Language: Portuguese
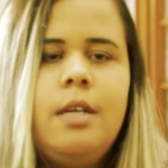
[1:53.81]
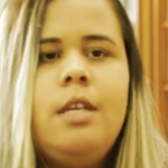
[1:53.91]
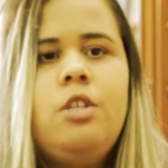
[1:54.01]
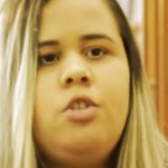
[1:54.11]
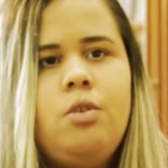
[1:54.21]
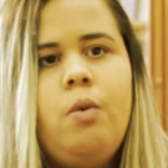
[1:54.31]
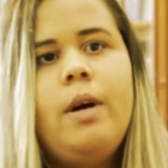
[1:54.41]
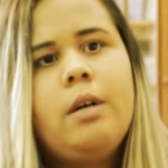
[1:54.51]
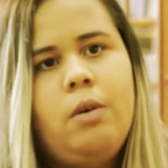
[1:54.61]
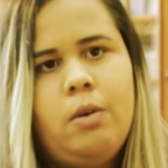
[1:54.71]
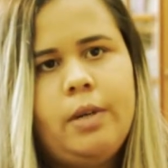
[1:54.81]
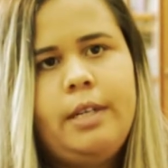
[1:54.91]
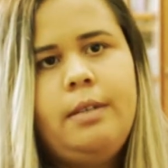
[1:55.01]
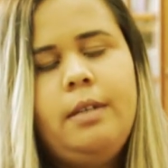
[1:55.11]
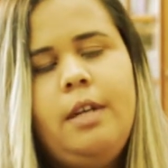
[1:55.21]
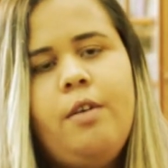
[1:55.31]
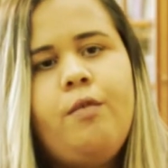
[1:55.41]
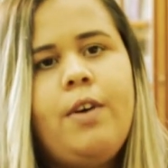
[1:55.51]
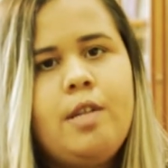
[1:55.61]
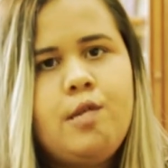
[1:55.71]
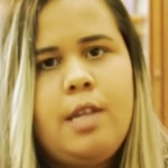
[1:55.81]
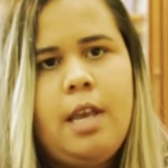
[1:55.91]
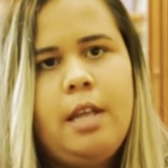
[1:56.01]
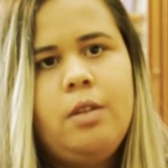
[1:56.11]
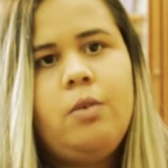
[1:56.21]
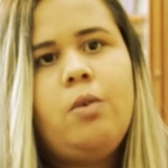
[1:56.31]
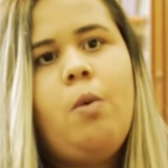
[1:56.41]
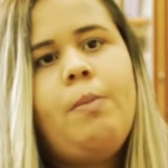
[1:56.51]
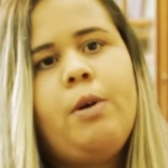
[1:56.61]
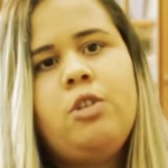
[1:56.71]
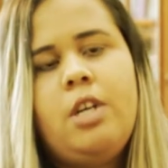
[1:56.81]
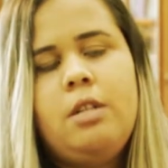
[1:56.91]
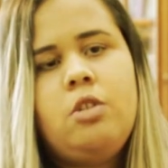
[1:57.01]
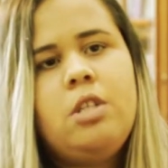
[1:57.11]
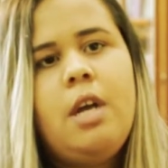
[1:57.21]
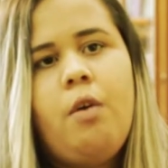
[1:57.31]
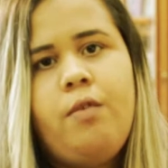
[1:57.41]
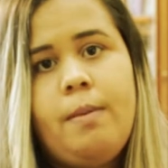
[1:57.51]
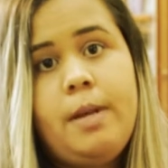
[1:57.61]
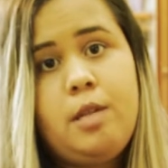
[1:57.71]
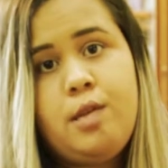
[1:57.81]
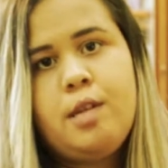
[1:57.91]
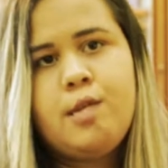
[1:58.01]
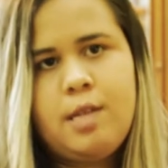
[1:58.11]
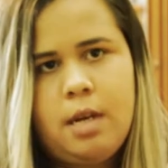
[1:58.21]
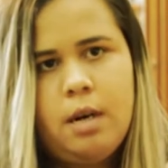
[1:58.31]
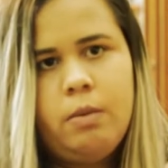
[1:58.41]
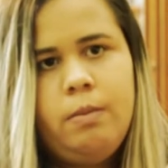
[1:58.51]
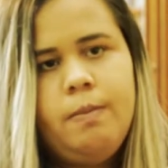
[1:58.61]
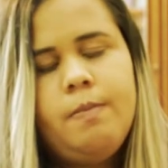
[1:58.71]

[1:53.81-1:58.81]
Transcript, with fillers: que estou agora fazendo com projetos de alfabetização.